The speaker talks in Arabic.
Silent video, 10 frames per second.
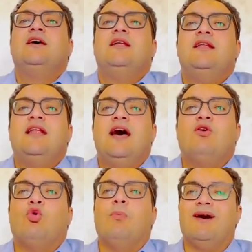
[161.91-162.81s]
لا
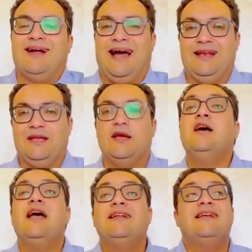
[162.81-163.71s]
غبار عليه
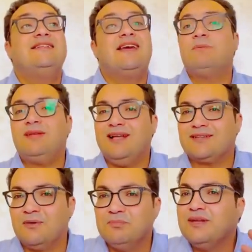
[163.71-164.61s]
النتيجه بتاعت
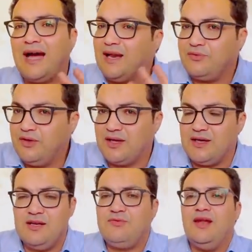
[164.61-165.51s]
ربنا على فكره
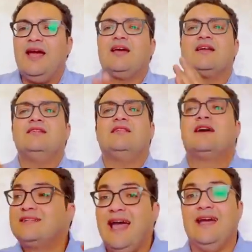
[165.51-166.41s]
يعني في الاخر انت
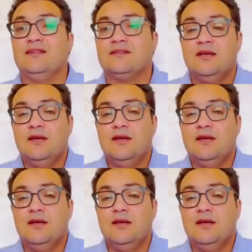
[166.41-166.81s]
اجتهد